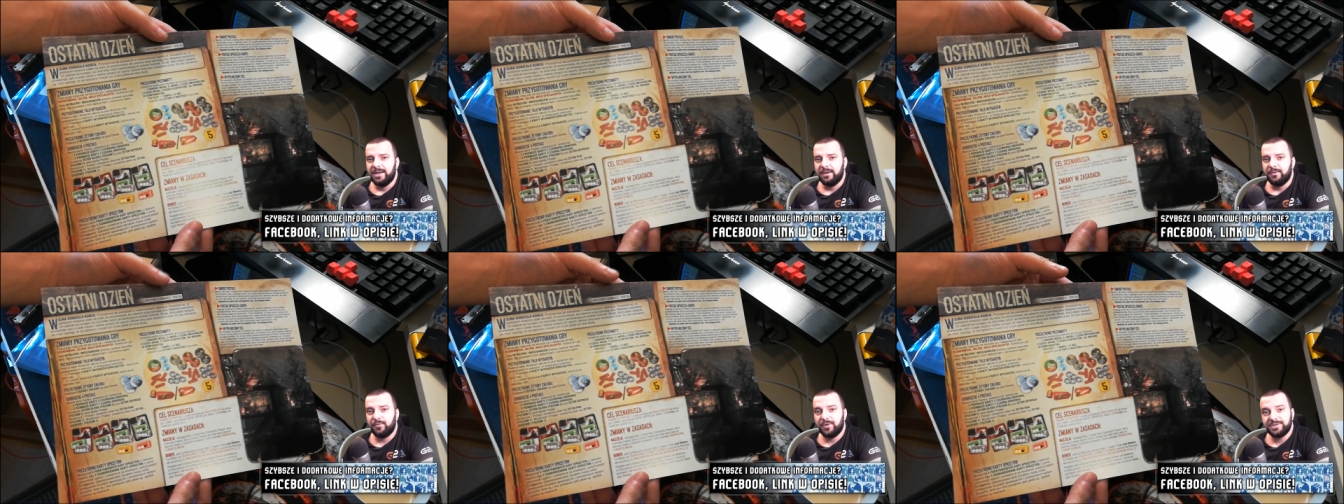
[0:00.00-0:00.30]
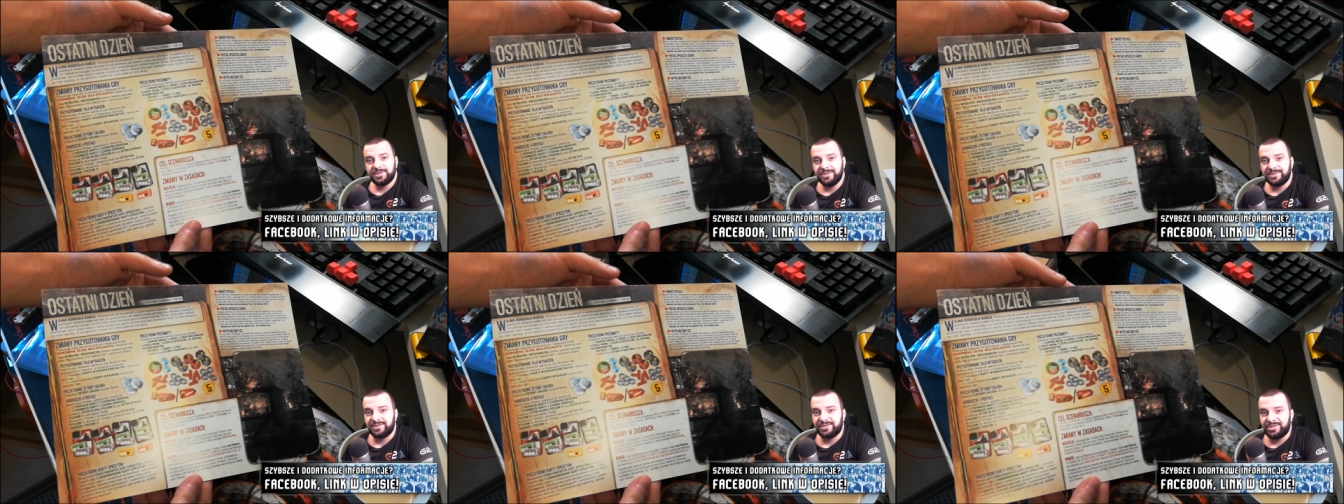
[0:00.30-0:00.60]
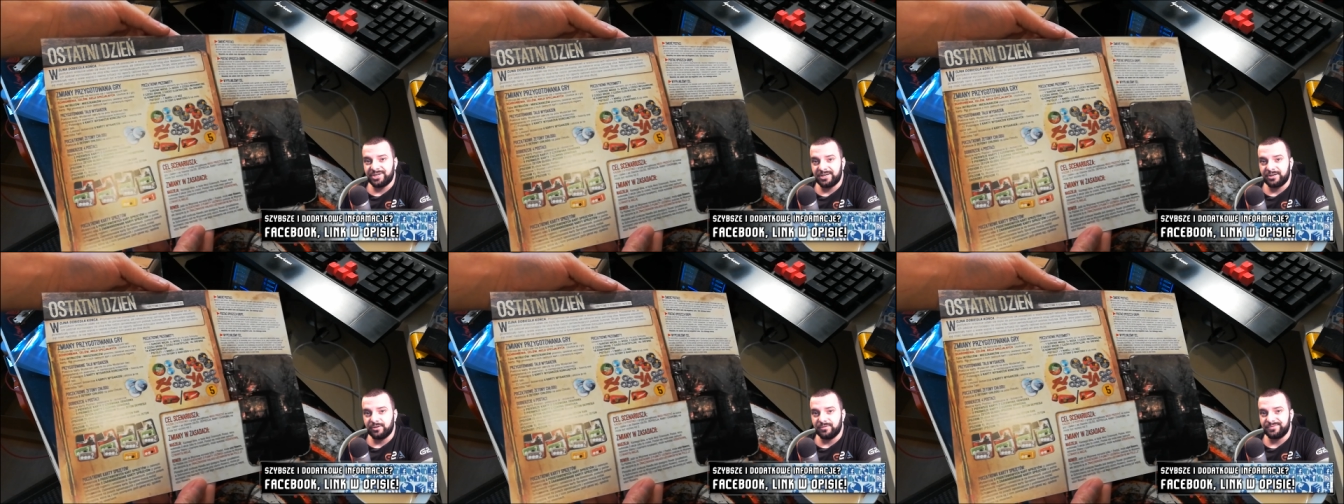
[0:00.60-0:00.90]
właśnie z
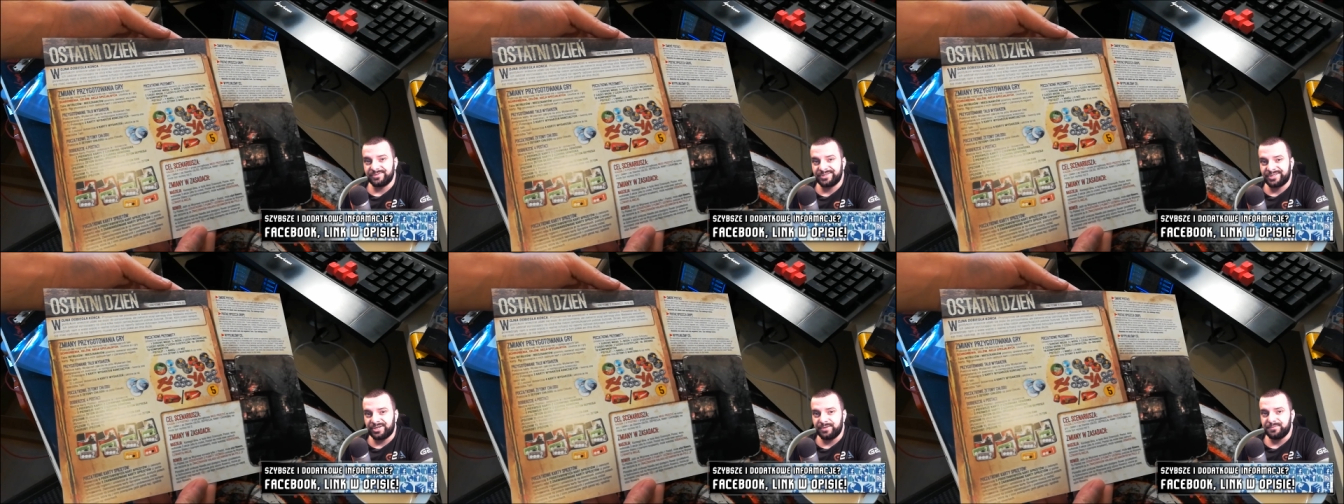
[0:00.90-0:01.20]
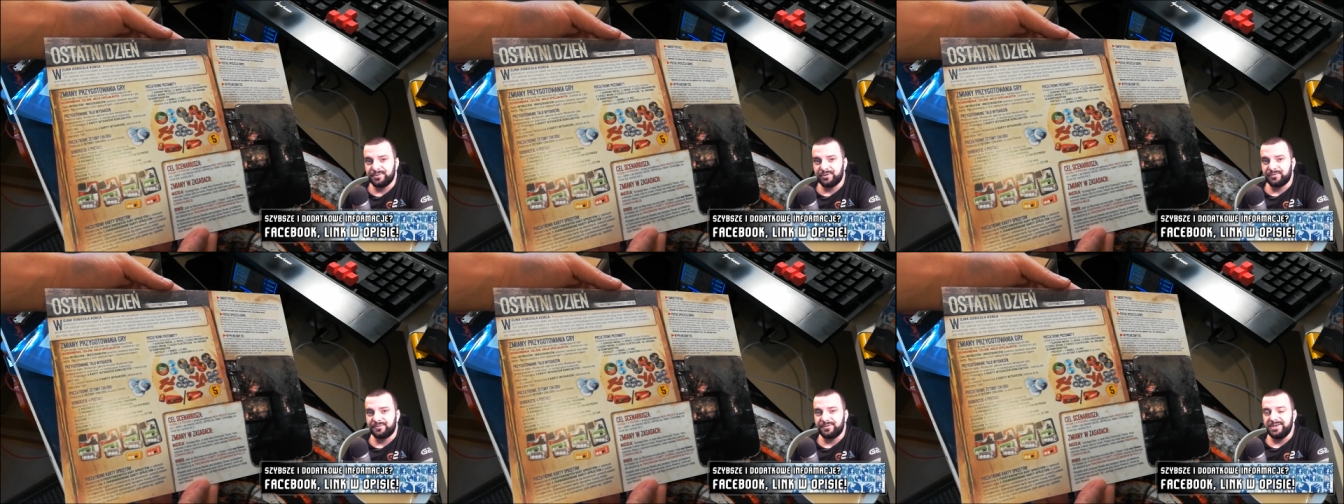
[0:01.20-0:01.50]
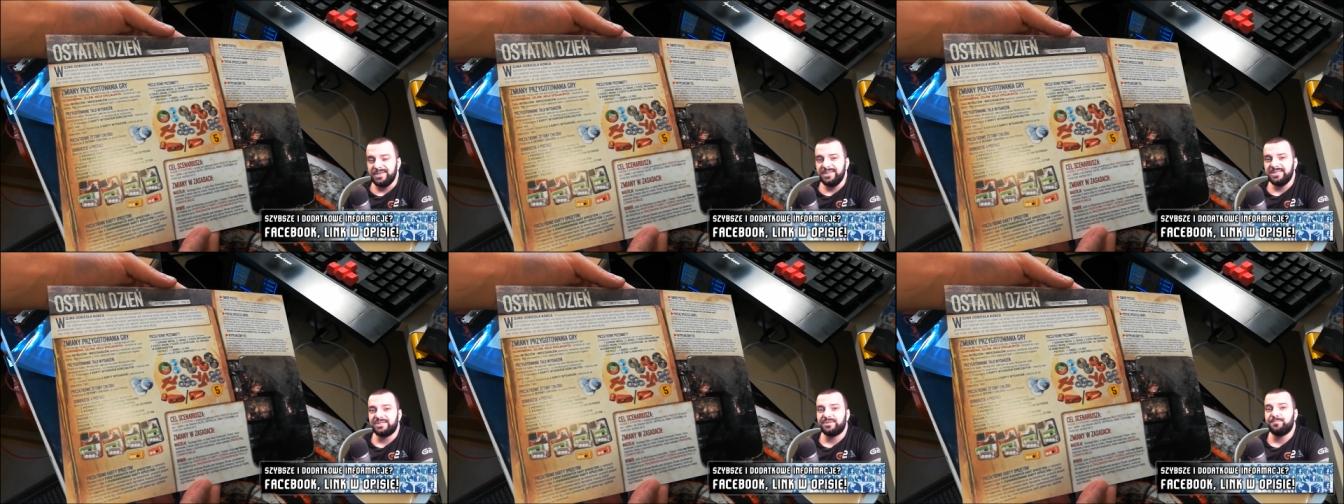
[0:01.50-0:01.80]
księgą skryptów
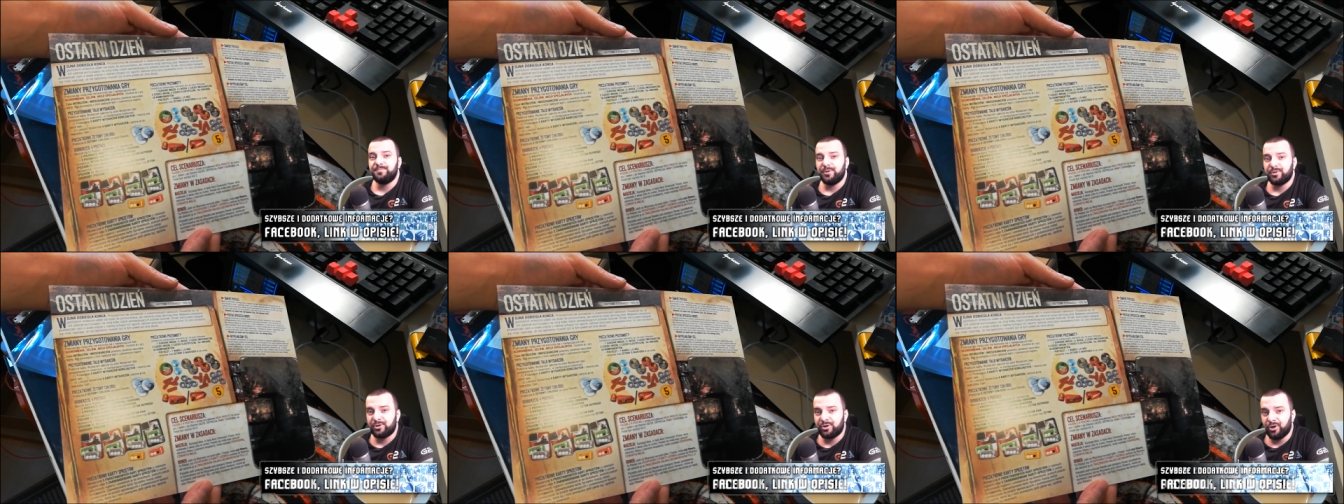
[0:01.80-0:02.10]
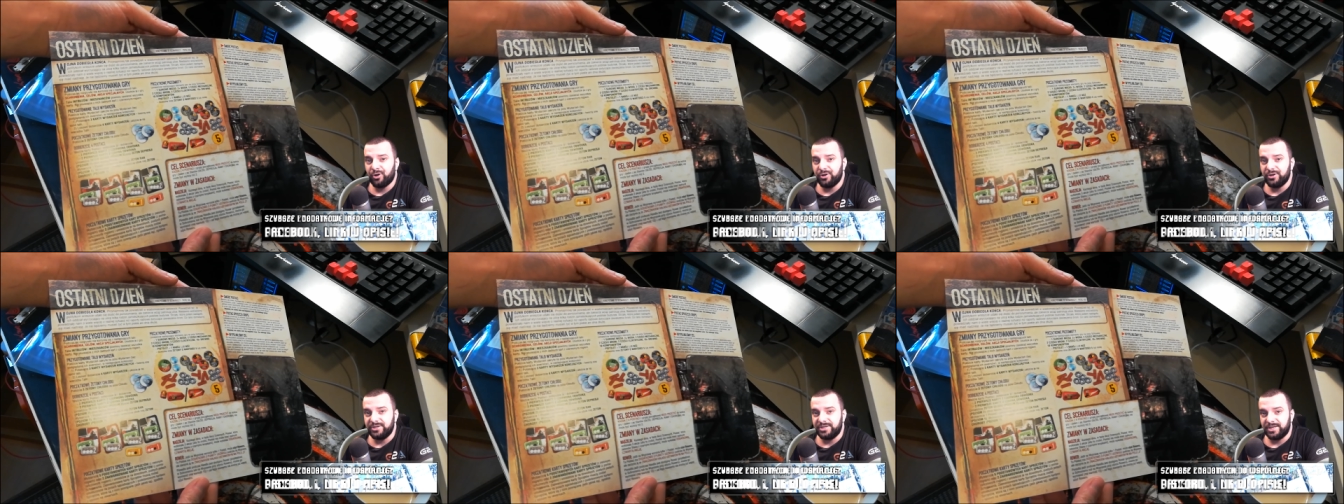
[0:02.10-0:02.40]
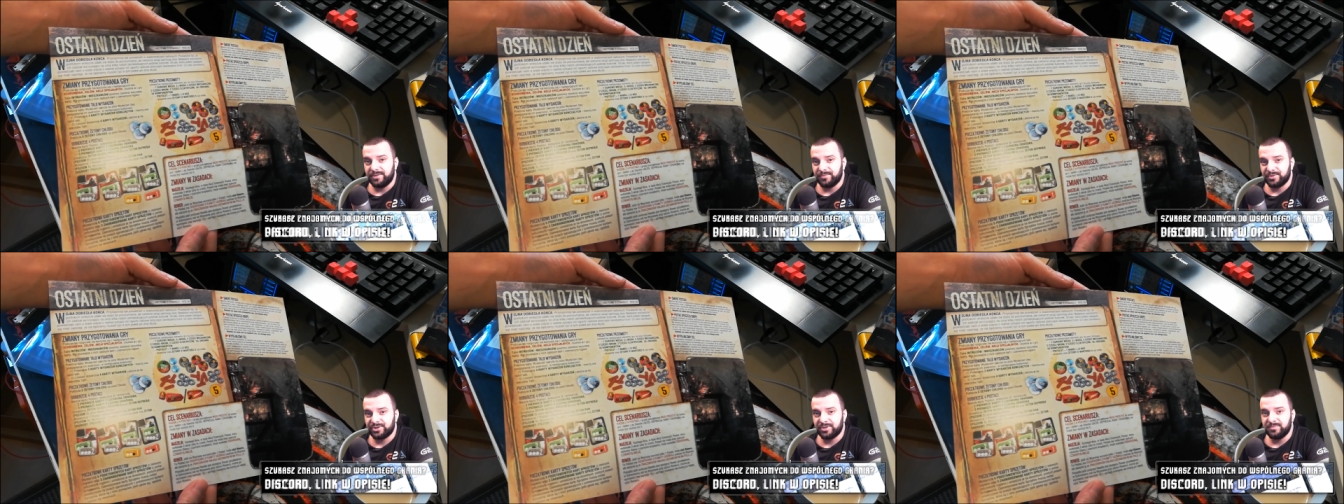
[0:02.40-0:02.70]
i
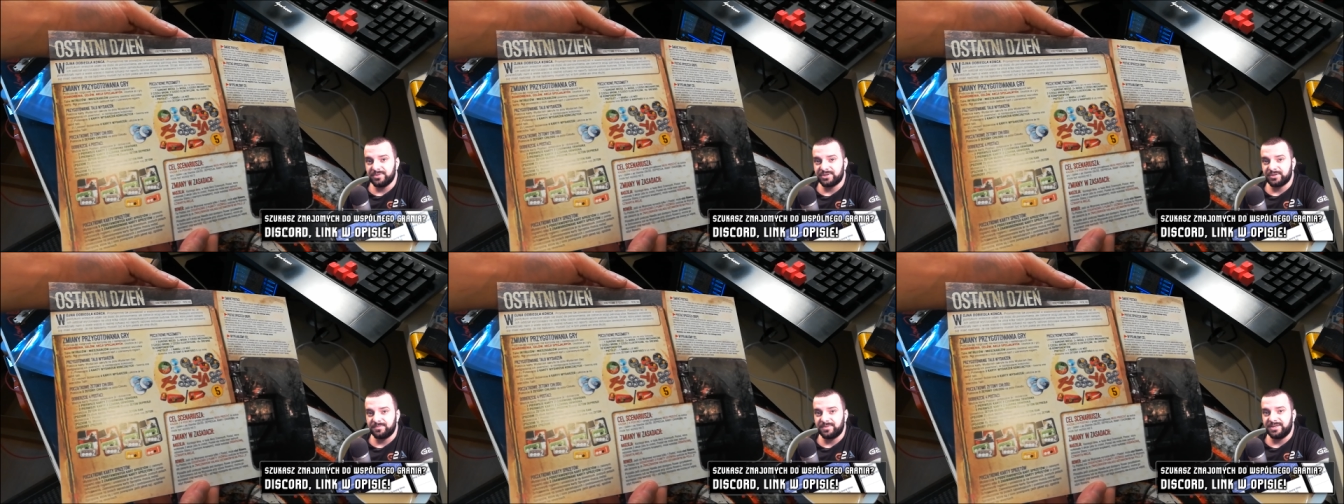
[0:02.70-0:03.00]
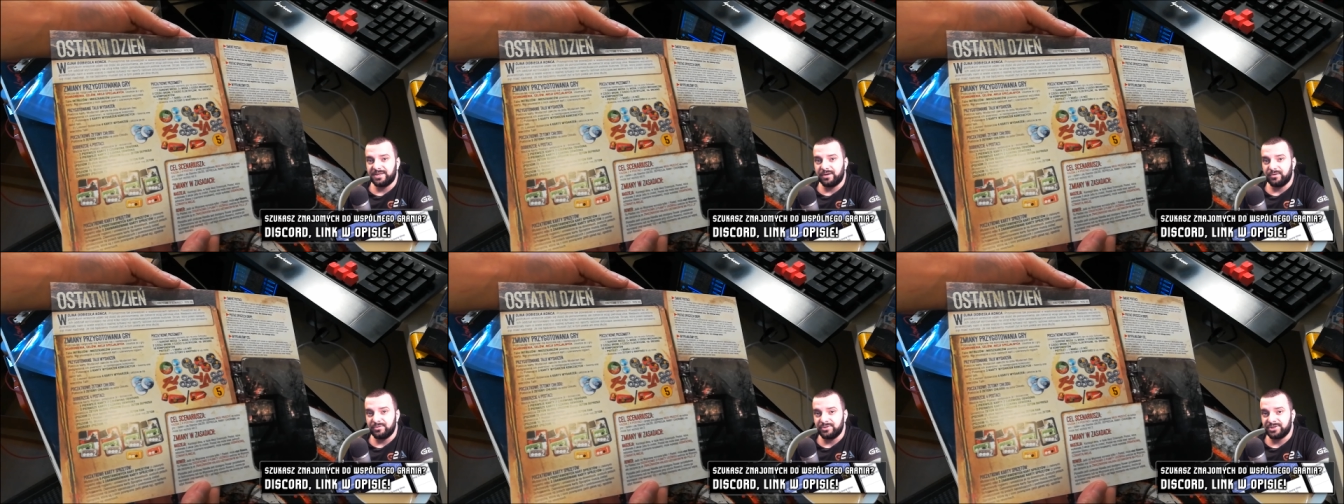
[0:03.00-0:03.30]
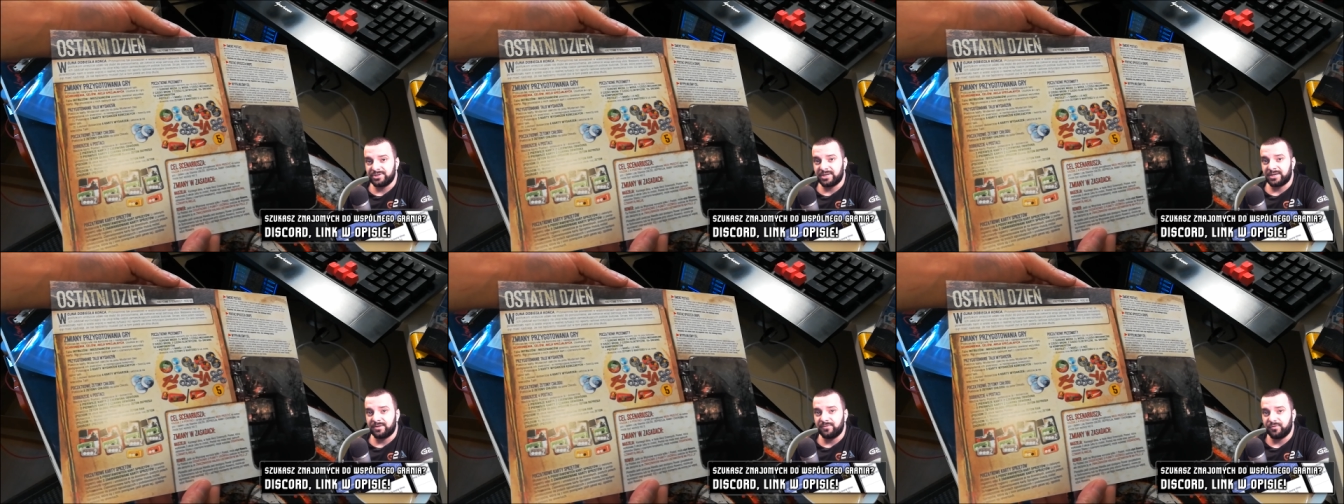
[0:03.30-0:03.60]
spokojnie możemy sobie na
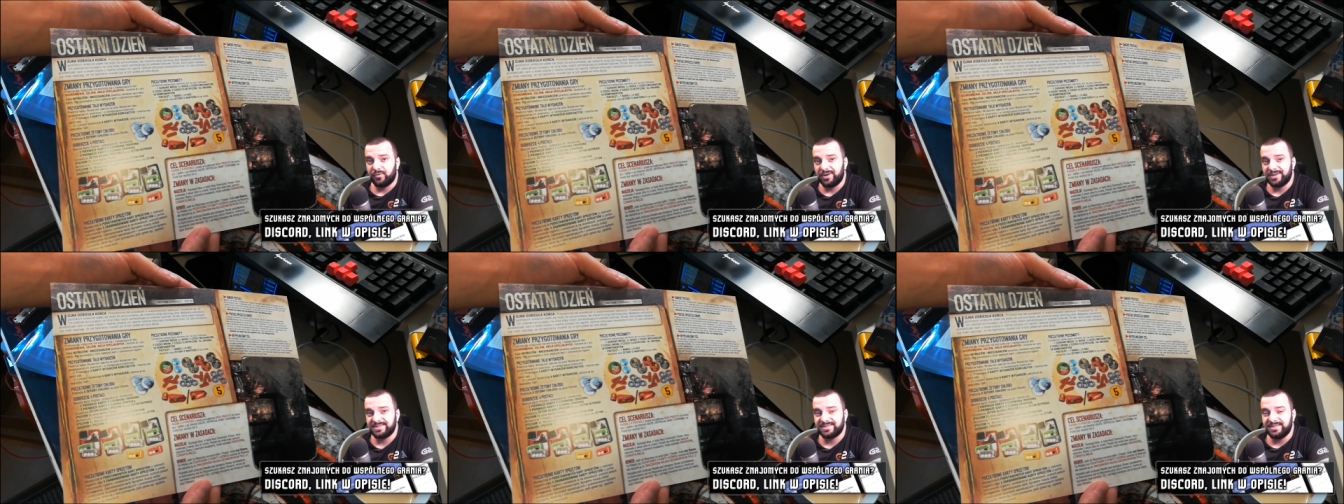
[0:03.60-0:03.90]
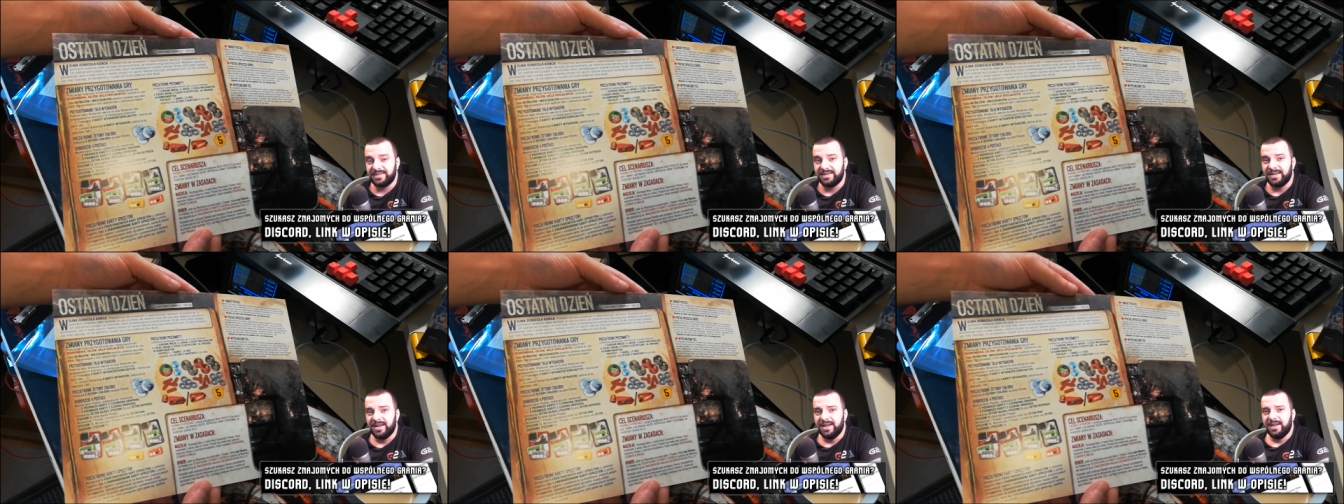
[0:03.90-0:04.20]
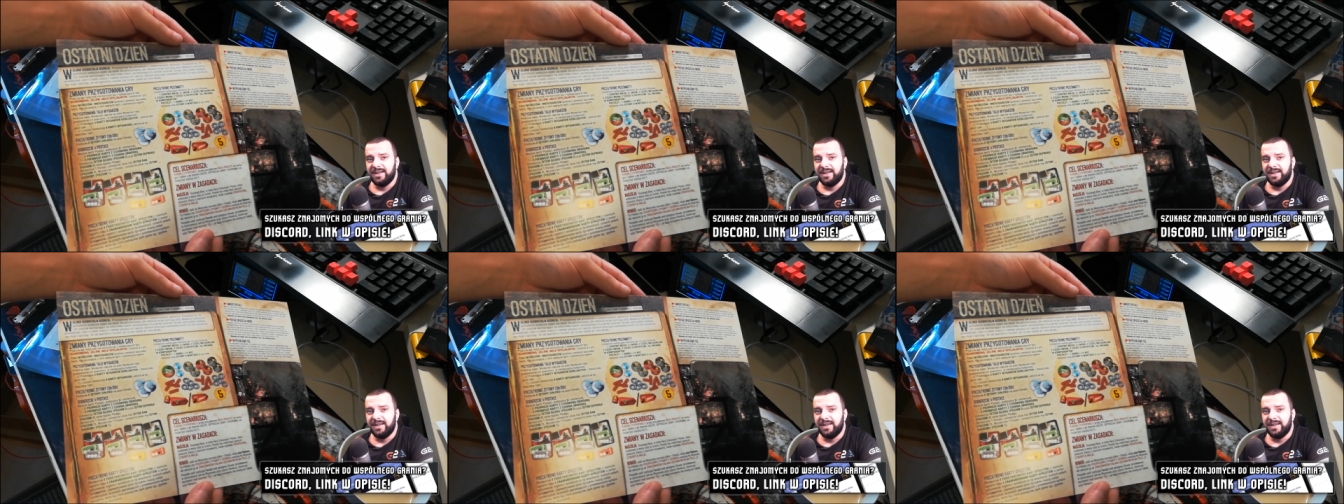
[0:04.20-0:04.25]
użytek własny